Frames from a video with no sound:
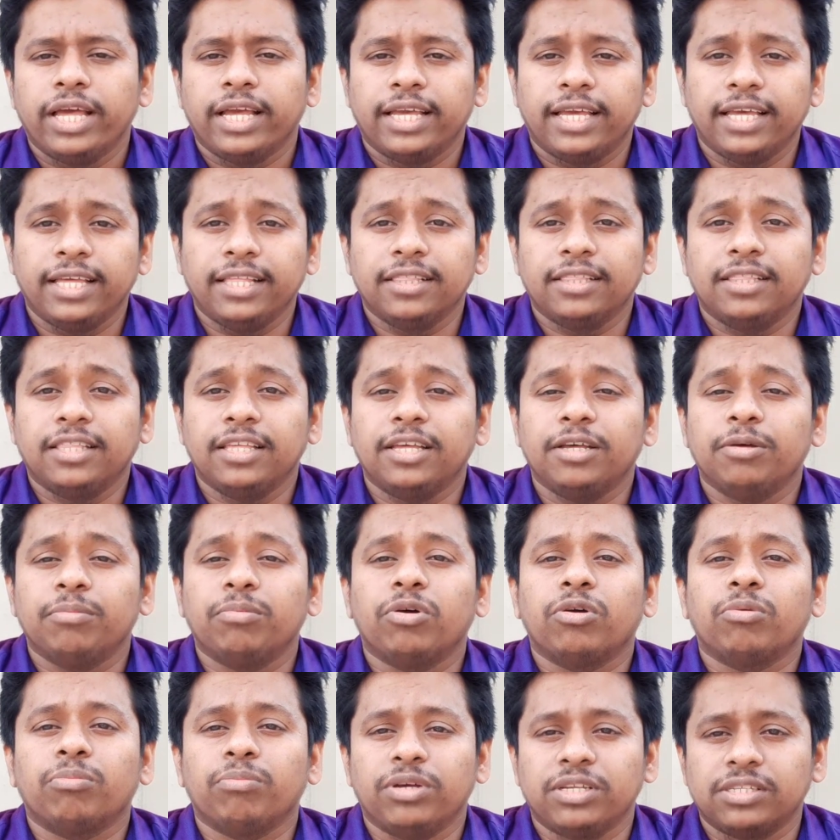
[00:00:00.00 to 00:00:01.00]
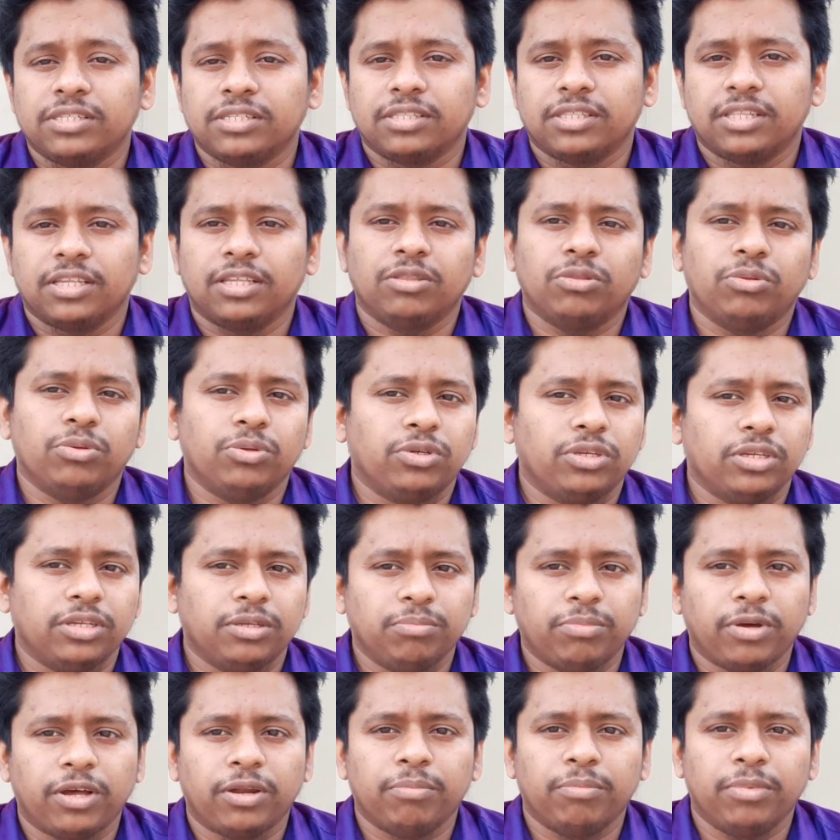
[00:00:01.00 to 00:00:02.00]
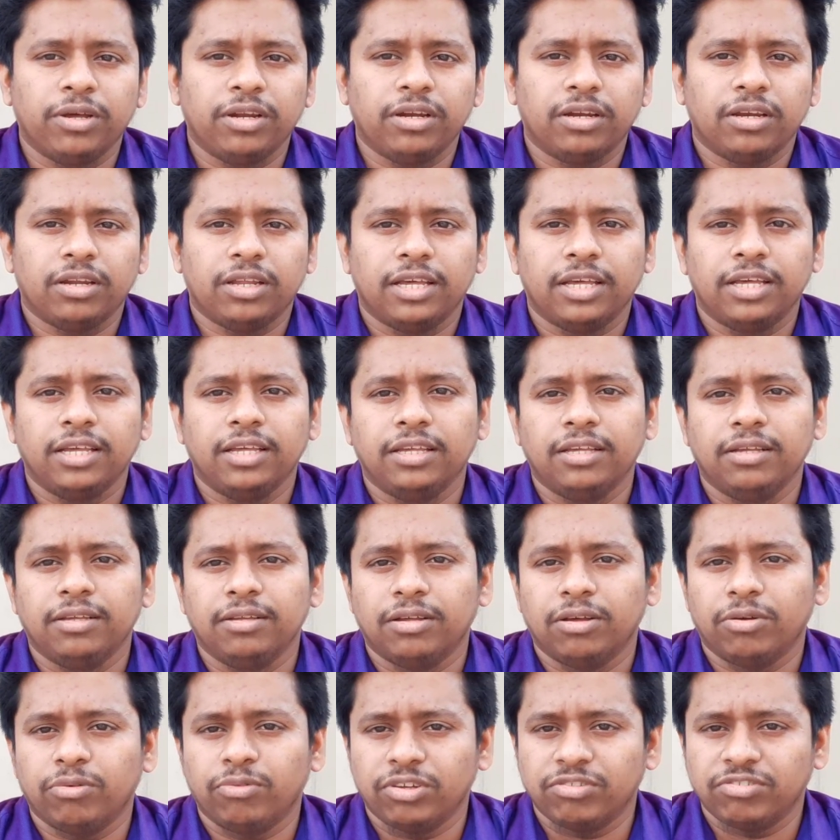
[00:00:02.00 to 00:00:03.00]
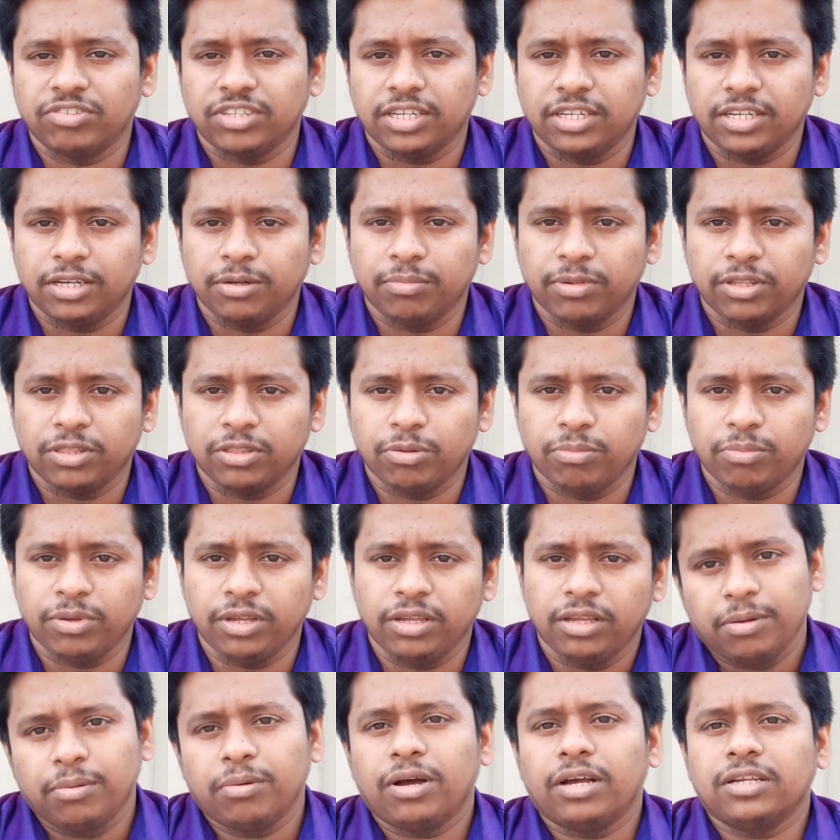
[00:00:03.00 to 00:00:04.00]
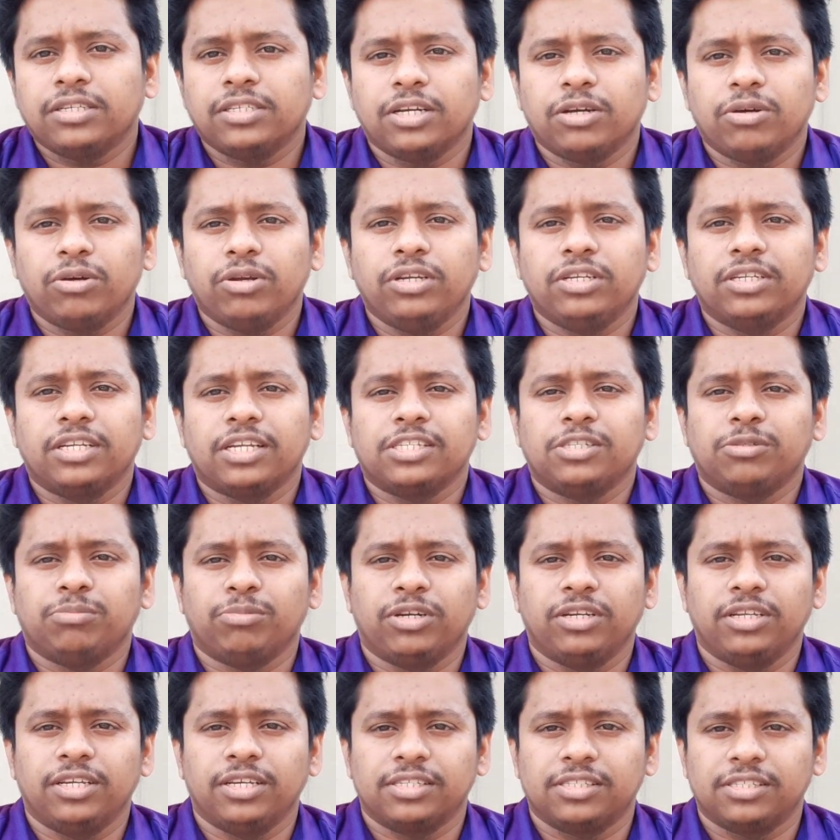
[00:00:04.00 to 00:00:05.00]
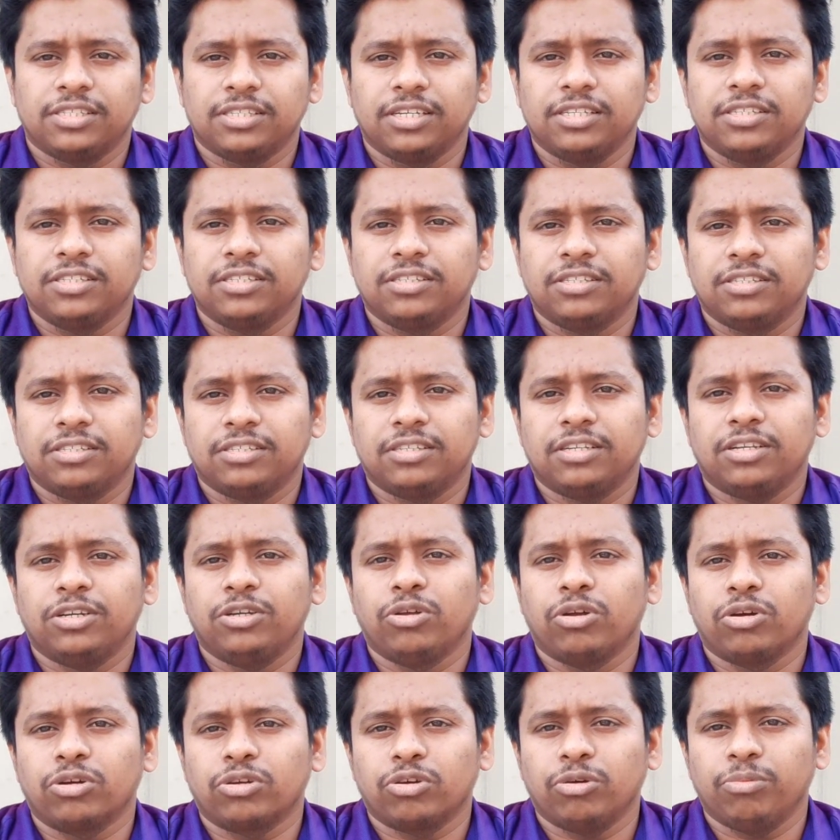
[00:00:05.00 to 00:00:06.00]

কিনতে এবং বেচতে দুইটাই পারবেন এই ওয়েবসাইটটির মাধ্যমে এবং আশা করি ট্রাস্ট মানি এক্সচেঞ্জ ডট